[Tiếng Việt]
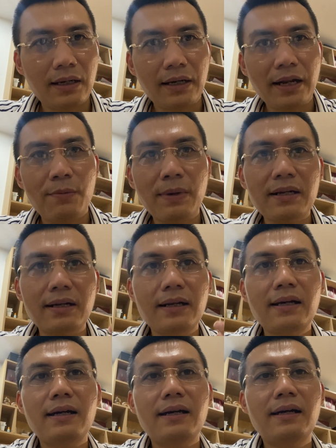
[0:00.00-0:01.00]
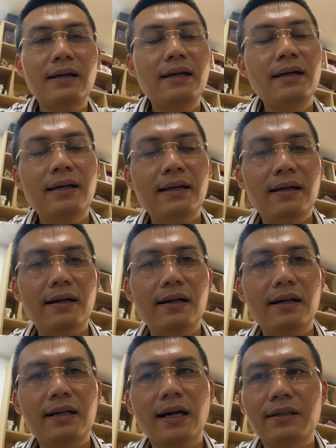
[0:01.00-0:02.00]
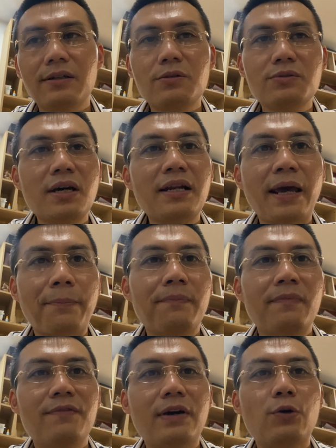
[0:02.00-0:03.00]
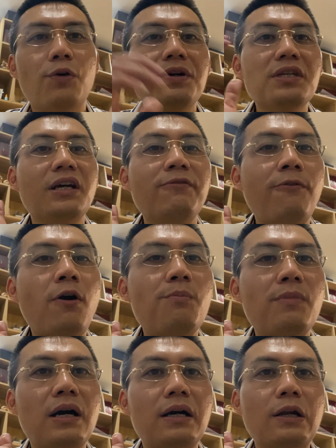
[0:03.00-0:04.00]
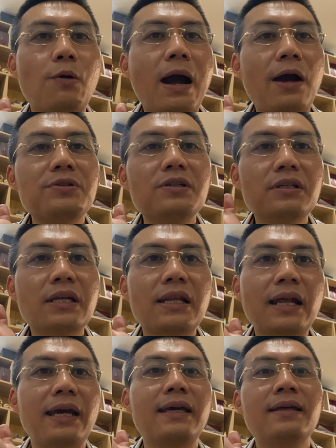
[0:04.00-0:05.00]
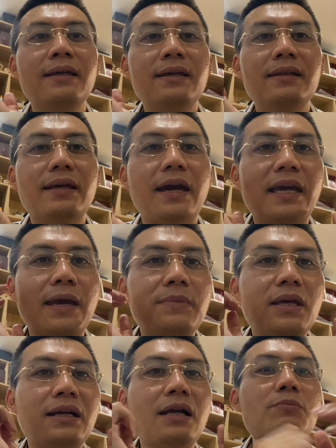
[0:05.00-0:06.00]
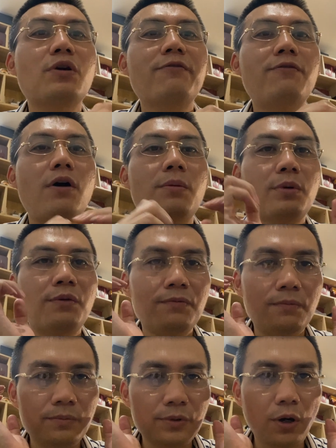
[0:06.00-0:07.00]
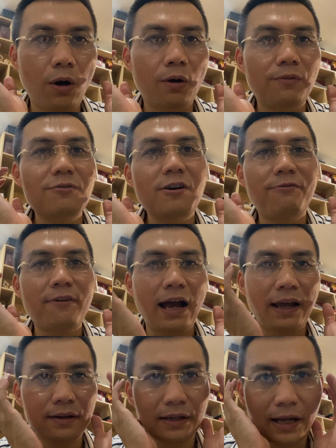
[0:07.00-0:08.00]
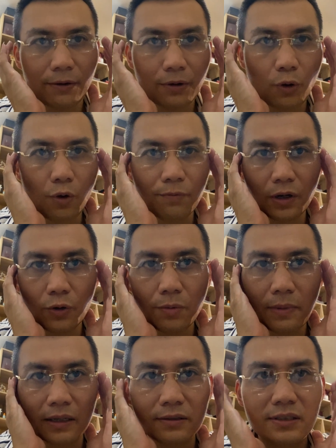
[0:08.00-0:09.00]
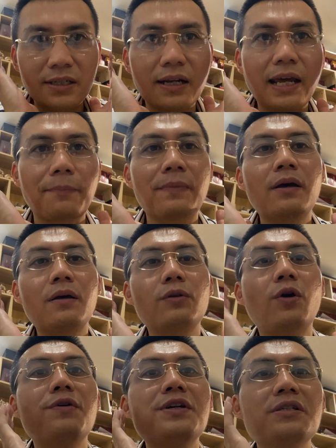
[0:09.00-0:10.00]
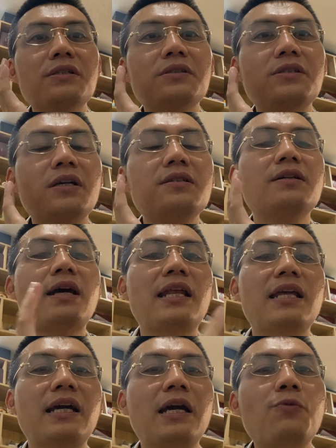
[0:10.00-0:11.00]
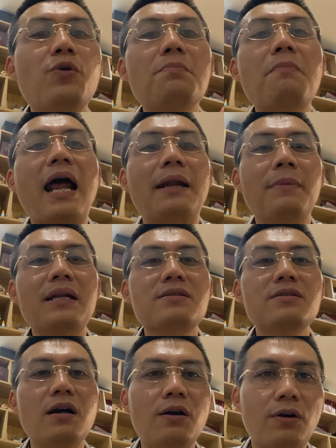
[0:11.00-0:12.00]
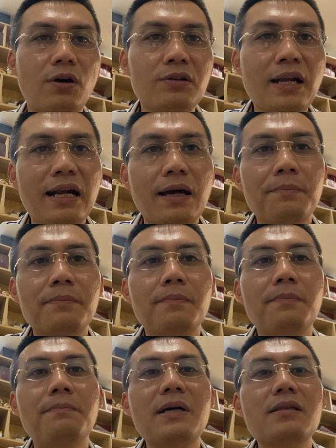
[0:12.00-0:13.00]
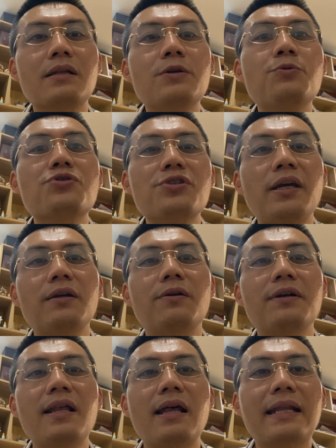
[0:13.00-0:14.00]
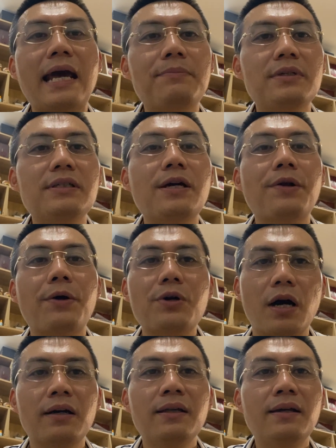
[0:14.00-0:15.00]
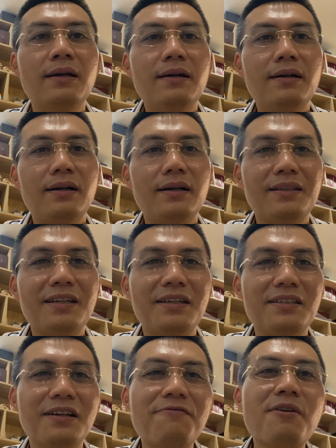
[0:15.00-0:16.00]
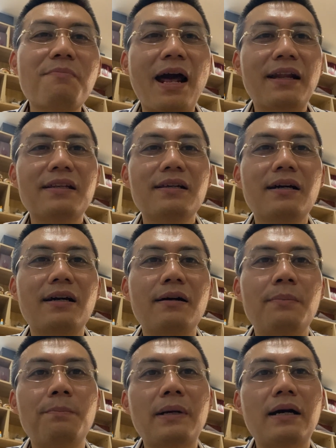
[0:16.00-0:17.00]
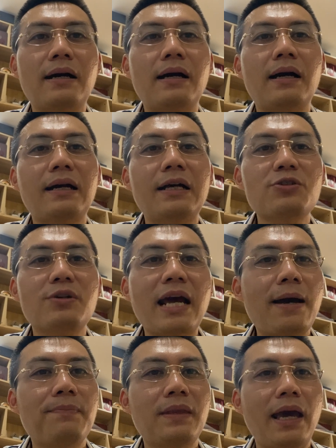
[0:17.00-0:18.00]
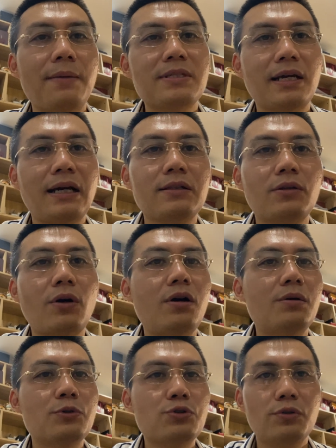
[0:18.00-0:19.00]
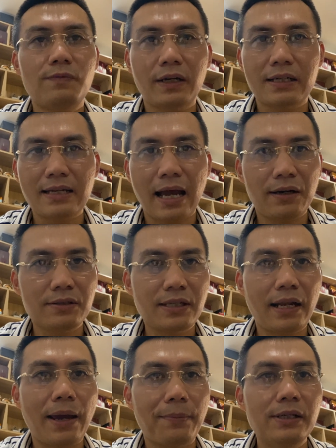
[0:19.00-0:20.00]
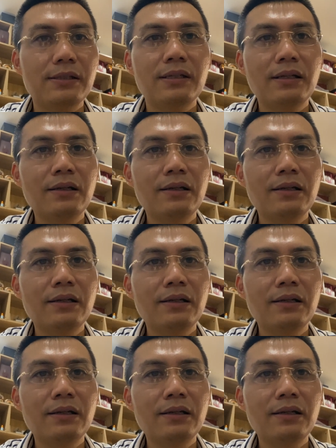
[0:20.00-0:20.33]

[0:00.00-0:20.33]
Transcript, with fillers: Đeo mắt cận nó cũng rất là đẹp. Và đối với những cái form mà đầu báo như thế này thì anh em nên cắt một cái form nó nhỏ vừa phải, đeo ôm với khuôn mặt nó rất là đẹp. Đối với những chiếc như thế này thì cái nguyên bản mắt dưỡng của nó đang là mắt unisex, có nghĩa là nam nữ đều đeo được. Thì những cái phiên bản mà cắt cho nam thì em sẽ cắt to hơn một chút và cái dáng nó sẽ đẹp hơn.